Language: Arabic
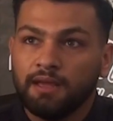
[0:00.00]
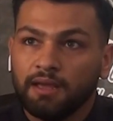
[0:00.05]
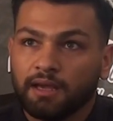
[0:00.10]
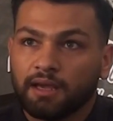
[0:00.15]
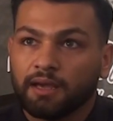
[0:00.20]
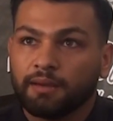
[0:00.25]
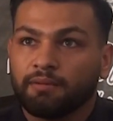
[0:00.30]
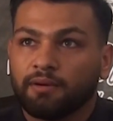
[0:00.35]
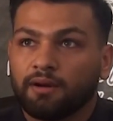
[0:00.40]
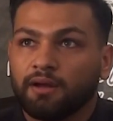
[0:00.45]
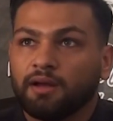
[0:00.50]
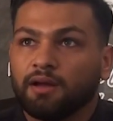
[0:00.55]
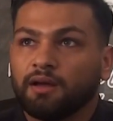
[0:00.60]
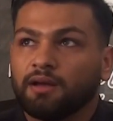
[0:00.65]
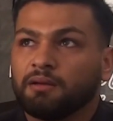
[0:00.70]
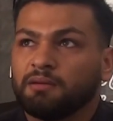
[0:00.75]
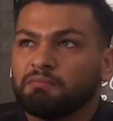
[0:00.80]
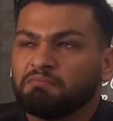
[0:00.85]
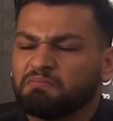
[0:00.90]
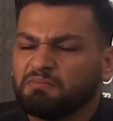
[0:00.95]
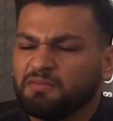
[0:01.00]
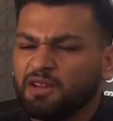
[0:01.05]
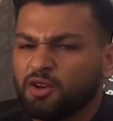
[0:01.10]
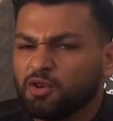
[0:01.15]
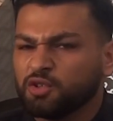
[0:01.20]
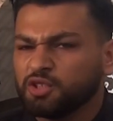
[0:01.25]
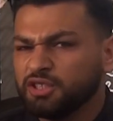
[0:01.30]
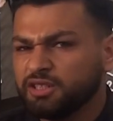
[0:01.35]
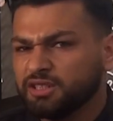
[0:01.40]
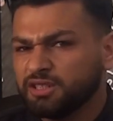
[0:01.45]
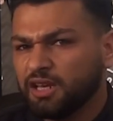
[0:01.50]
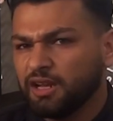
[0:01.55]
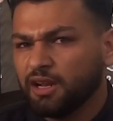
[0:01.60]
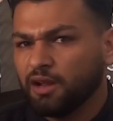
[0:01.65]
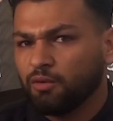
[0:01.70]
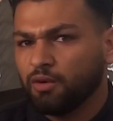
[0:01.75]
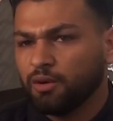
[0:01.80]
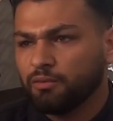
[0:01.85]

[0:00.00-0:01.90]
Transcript: خبره 22 سنه او